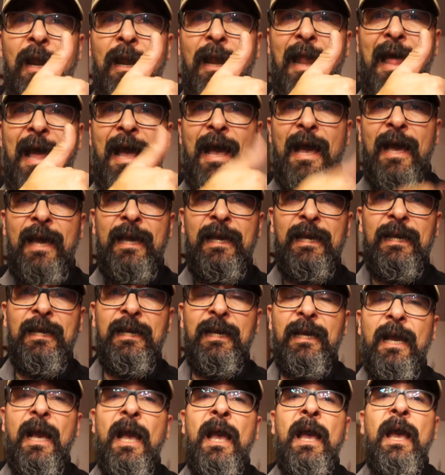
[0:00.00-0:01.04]

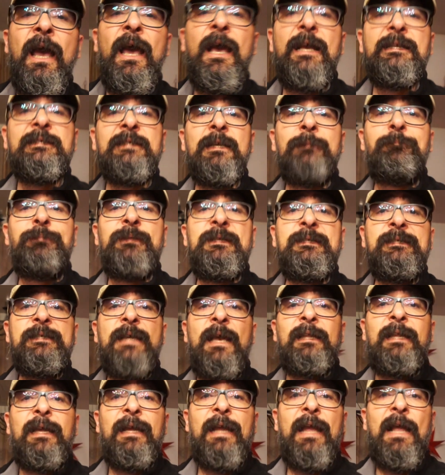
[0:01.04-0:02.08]
like e se pensiate